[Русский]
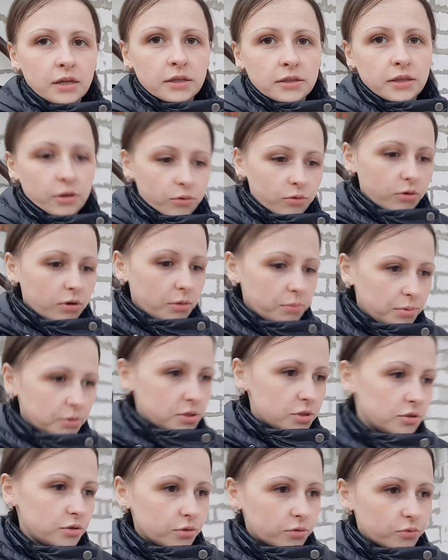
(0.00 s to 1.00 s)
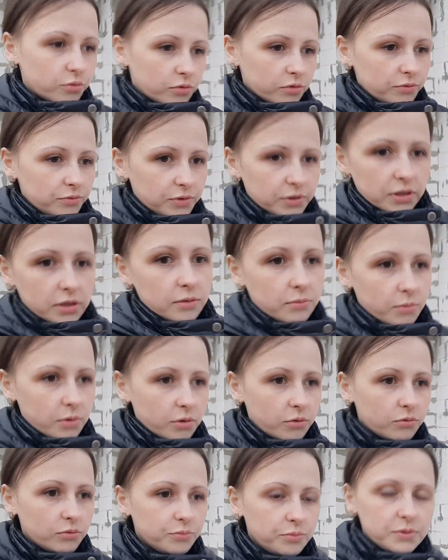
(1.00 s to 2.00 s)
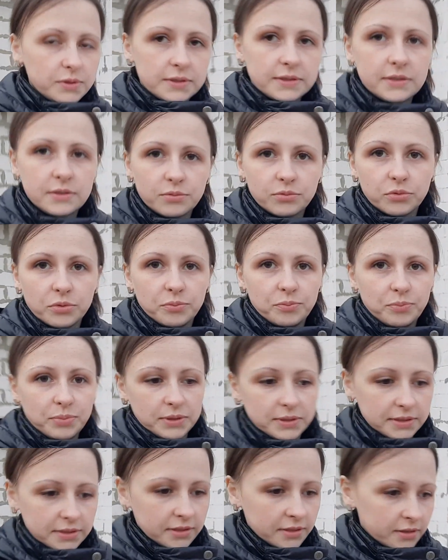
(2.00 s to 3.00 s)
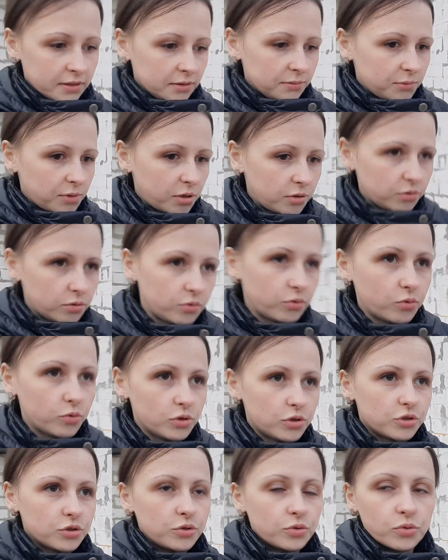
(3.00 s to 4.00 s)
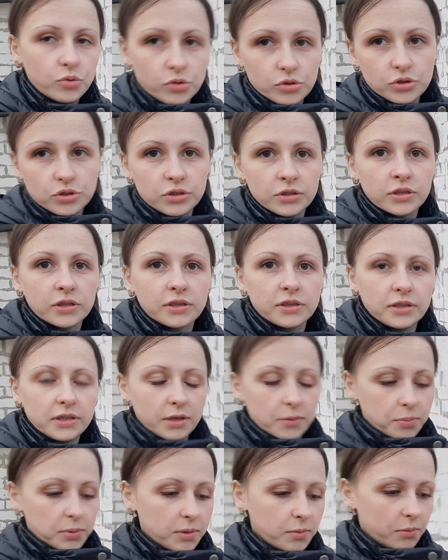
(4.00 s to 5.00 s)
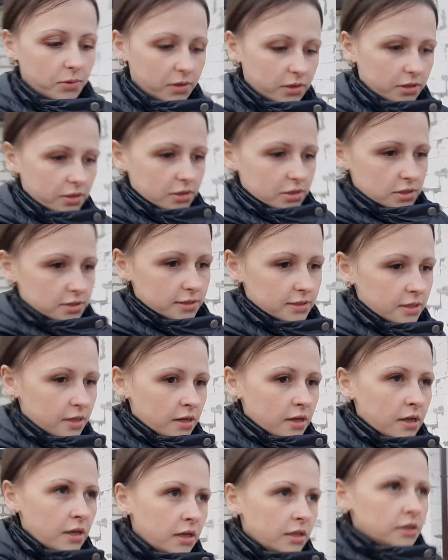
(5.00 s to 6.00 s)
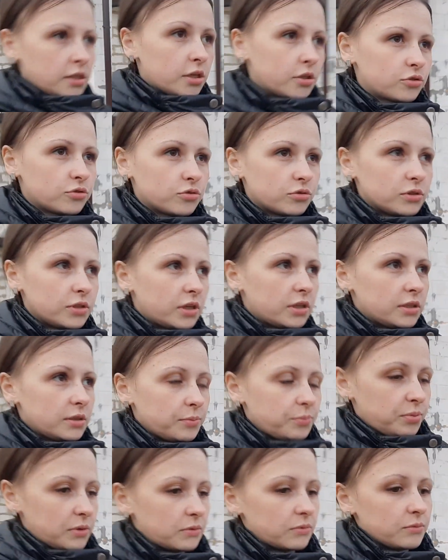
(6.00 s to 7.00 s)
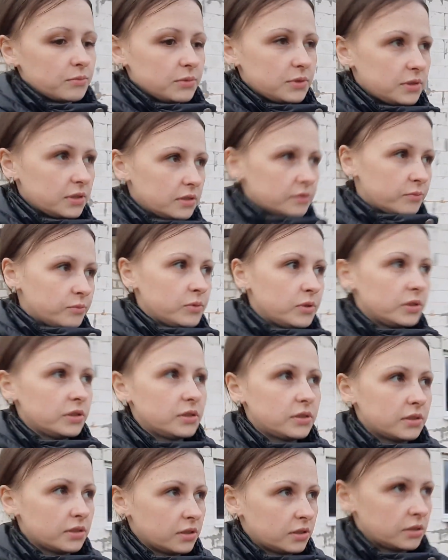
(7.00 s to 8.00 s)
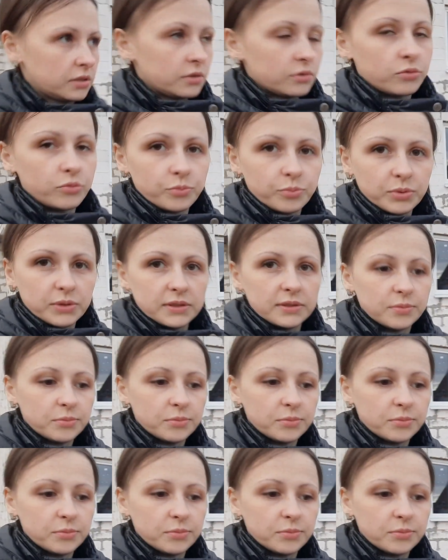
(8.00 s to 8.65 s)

такой обычный кофе я не могу без всего пить. Для меня оно очень-очень крепким кажется. Так что надо первым делом это купить